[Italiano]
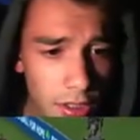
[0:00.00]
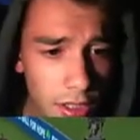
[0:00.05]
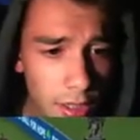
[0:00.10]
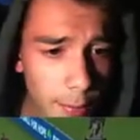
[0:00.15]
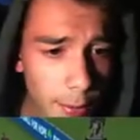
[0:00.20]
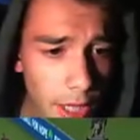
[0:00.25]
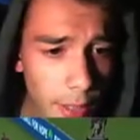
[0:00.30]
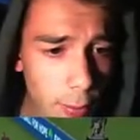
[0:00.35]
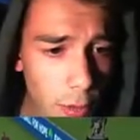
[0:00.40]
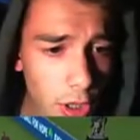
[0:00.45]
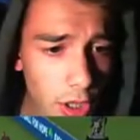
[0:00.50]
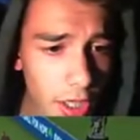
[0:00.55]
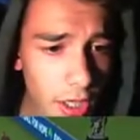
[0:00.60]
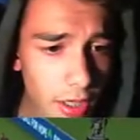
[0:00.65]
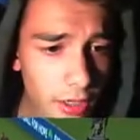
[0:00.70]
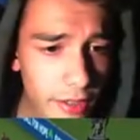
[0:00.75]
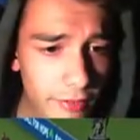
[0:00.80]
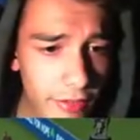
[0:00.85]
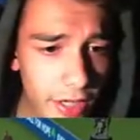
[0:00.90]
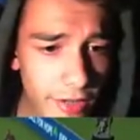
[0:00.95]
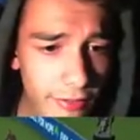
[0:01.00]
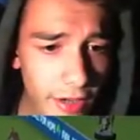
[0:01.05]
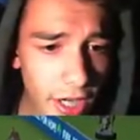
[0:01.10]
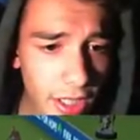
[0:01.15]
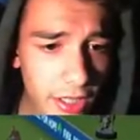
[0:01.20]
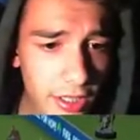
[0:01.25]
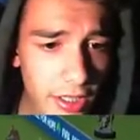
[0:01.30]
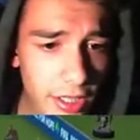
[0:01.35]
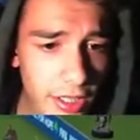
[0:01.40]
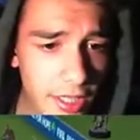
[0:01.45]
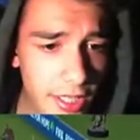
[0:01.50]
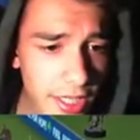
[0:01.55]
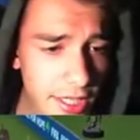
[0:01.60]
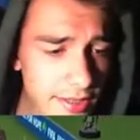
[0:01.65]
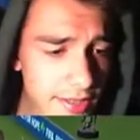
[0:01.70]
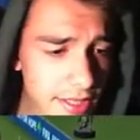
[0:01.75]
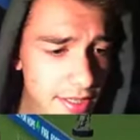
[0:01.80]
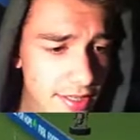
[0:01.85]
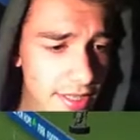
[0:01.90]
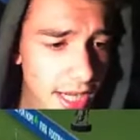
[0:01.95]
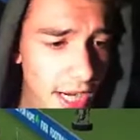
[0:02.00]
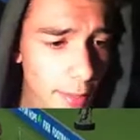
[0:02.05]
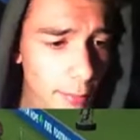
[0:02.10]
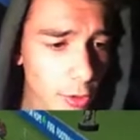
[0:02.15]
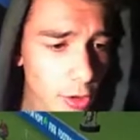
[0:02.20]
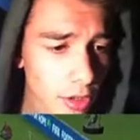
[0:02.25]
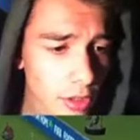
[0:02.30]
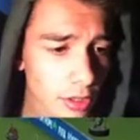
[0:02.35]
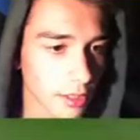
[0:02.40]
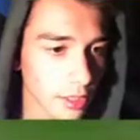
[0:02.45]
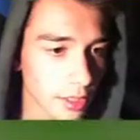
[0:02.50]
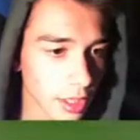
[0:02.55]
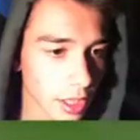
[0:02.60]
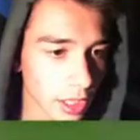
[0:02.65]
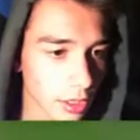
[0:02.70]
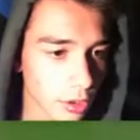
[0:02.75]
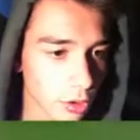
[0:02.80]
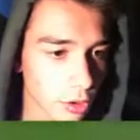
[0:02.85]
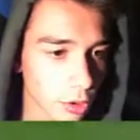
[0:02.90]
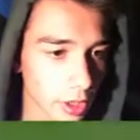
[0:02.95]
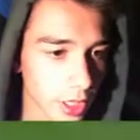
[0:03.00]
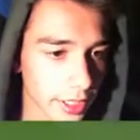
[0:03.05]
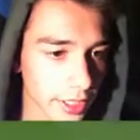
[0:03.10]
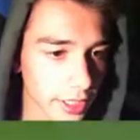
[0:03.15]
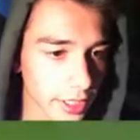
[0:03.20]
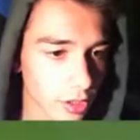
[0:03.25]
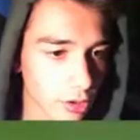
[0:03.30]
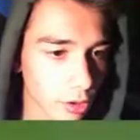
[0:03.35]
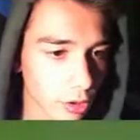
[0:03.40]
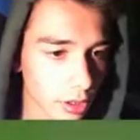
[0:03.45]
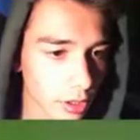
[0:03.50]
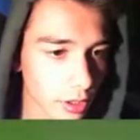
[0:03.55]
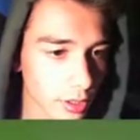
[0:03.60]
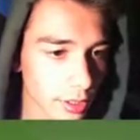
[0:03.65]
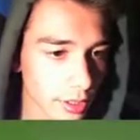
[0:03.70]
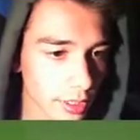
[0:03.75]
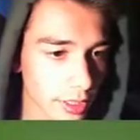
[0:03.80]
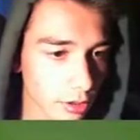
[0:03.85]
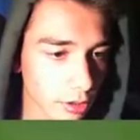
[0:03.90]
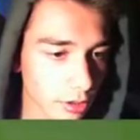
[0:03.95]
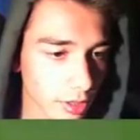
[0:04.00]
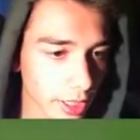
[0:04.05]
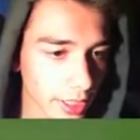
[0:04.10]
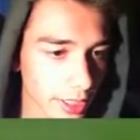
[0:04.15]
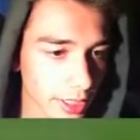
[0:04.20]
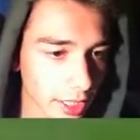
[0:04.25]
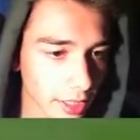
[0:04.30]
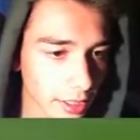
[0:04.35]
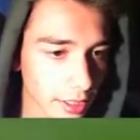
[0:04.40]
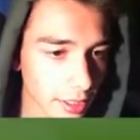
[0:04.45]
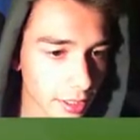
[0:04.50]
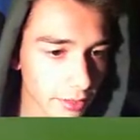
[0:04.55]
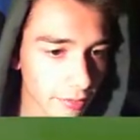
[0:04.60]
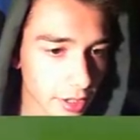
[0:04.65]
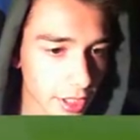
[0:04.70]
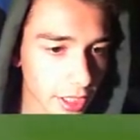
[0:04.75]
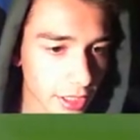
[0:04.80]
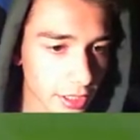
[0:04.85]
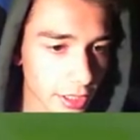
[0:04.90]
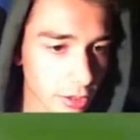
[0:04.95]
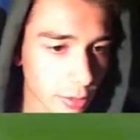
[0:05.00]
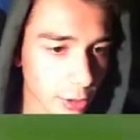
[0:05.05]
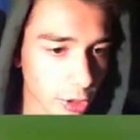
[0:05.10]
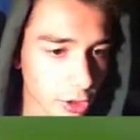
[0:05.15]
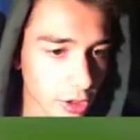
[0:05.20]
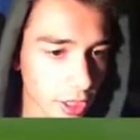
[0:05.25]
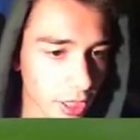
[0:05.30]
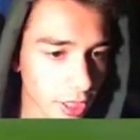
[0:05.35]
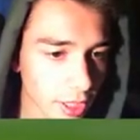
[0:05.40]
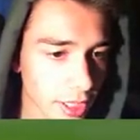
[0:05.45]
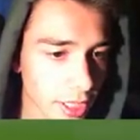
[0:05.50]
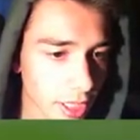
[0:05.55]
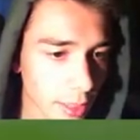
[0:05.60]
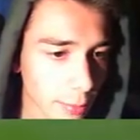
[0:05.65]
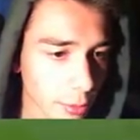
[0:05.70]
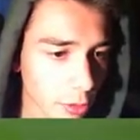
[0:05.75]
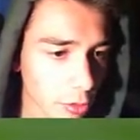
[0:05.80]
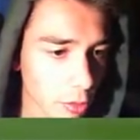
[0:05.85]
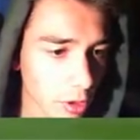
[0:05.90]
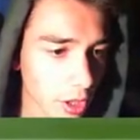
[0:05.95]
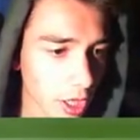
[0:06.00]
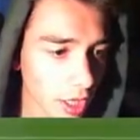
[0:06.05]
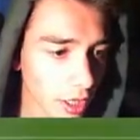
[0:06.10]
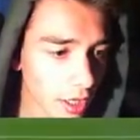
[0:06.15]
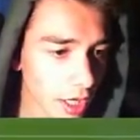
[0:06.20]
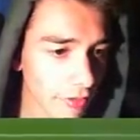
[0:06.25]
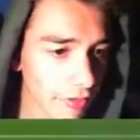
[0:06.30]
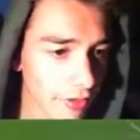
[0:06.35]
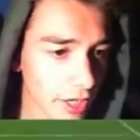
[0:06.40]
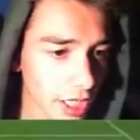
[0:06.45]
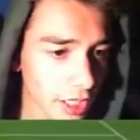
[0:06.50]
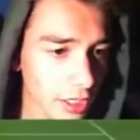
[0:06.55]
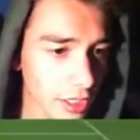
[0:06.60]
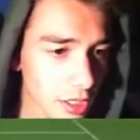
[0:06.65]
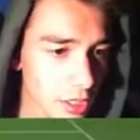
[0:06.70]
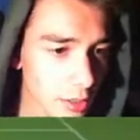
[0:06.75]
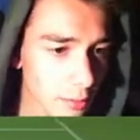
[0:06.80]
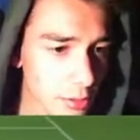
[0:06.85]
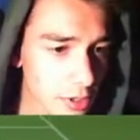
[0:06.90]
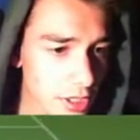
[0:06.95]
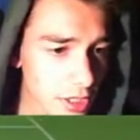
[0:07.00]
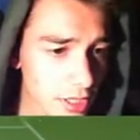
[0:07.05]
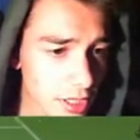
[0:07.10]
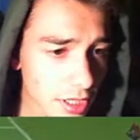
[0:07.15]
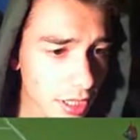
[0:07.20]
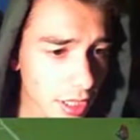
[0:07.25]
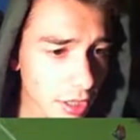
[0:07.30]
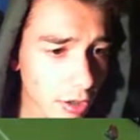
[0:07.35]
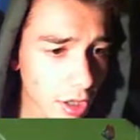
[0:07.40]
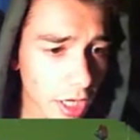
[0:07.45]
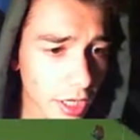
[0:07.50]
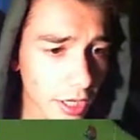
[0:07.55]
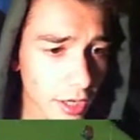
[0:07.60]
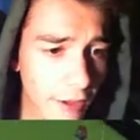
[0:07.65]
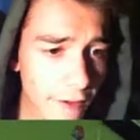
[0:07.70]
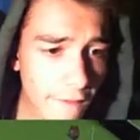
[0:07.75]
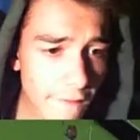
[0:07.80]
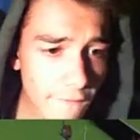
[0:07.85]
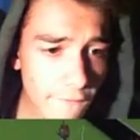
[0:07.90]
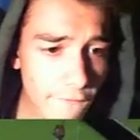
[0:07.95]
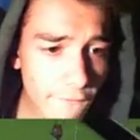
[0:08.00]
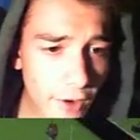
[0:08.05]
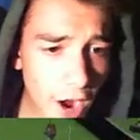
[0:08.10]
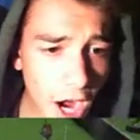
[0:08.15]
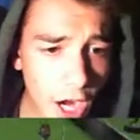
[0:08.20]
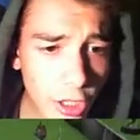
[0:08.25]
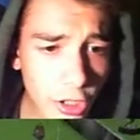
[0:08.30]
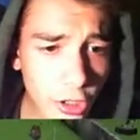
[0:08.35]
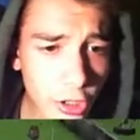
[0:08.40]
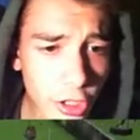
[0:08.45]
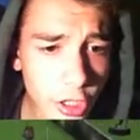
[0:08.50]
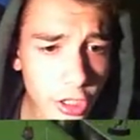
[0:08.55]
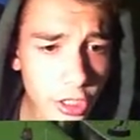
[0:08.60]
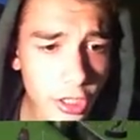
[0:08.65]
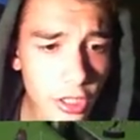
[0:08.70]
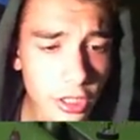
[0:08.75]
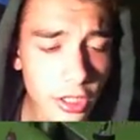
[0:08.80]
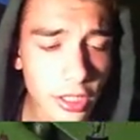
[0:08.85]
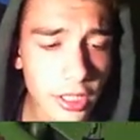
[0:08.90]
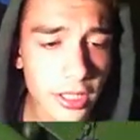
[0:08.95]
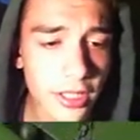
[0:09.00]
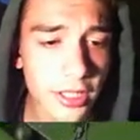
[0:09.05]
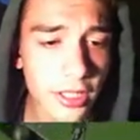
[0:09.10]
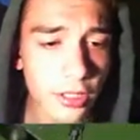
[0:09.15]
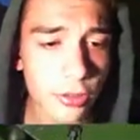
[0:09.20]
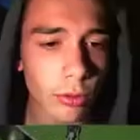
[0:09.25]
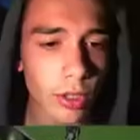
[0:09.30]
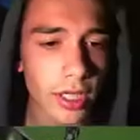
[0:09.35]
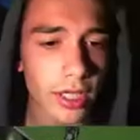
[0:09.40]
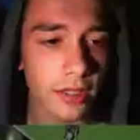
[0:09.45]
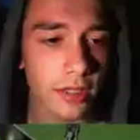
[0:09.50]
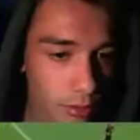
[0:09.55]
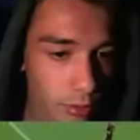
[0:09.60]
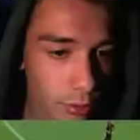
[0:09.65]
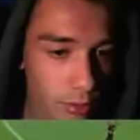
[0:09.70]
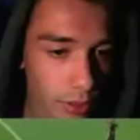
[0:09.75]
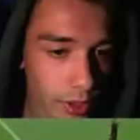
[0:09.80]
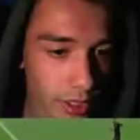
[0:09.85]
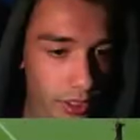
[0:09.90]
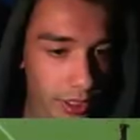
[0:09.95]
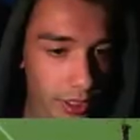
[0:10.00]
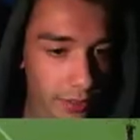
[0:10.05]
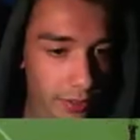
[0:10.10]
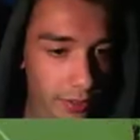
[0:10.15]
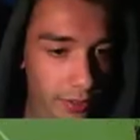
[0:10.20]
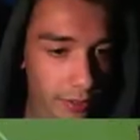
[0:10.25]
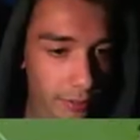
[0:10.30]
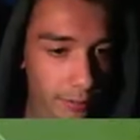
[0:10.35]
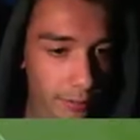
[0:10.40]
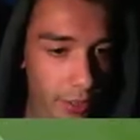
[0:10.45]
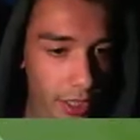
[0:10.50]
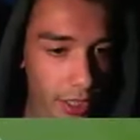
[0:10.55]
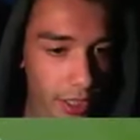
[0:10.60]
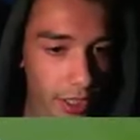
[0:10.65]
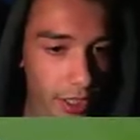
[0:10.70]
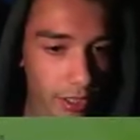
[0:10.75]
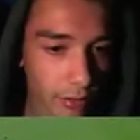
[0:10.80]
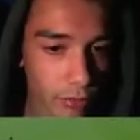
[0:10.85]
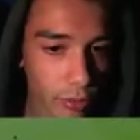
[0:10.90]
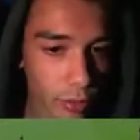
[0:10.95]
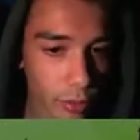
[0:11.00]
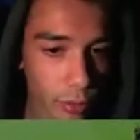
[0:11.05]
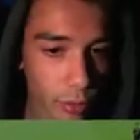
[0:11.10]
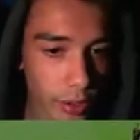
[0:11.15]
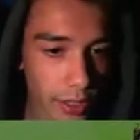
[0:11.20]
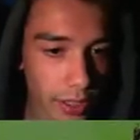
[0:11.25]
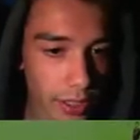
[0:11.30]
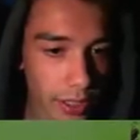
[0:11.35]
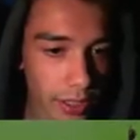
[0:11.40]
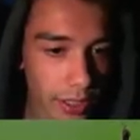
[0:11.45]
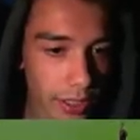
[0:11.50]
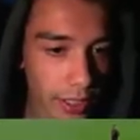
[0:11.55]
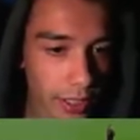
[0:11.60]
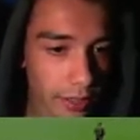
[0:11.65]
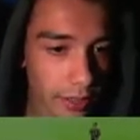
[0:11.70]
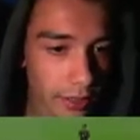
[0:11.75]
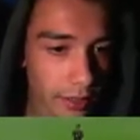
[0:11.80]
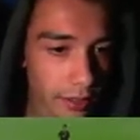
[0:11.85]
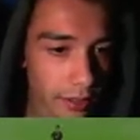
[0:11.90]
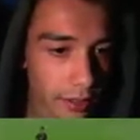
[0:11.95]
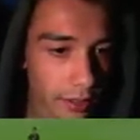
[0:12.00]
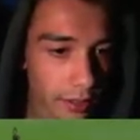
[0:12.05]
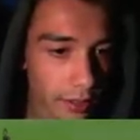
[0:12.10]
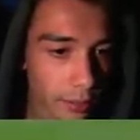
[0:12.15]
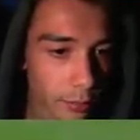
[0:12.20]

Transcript: La palla è buona, vai Vardi, insistiamo. Ancora Nico. Nico Gaetan, va da Tiago Motta che la prolunga a Vardi, posizione regolare. Vardi! Che tiro è? William, bravo William.